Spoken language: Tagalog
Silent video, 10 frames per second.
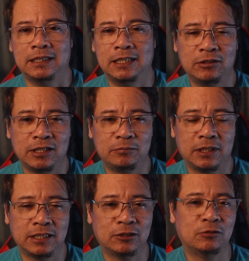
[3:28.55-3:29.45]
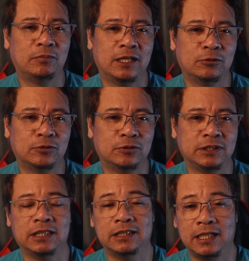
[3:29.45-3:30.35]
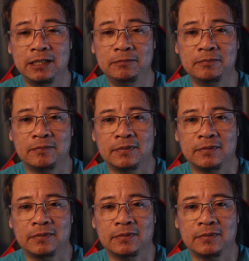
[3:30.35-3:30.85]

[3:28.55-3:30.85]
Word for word: hindi ko na ipakita kung paano ko tinrim.